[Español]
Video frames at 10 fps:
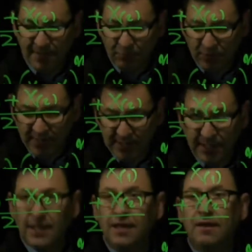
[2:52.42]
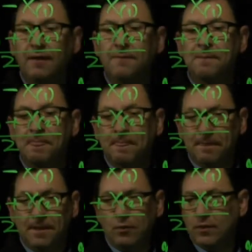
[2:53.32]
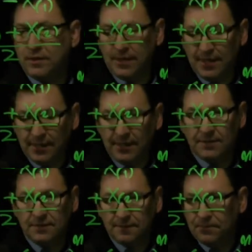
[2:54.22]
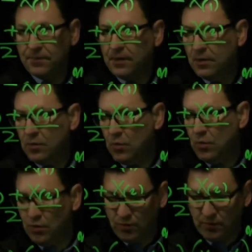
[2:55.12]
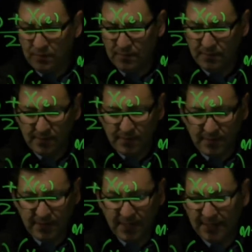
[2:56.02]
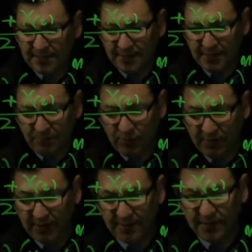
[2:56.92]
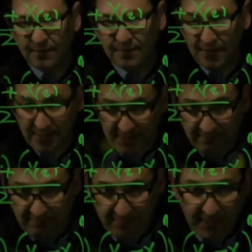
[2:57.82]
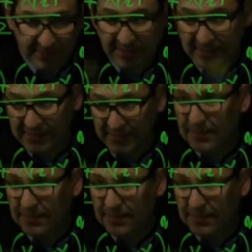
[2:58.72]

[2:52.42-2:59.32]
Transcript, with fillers: poner aquí, te das cuenta X1 y XN pones esta cantidad y reemplazas acá,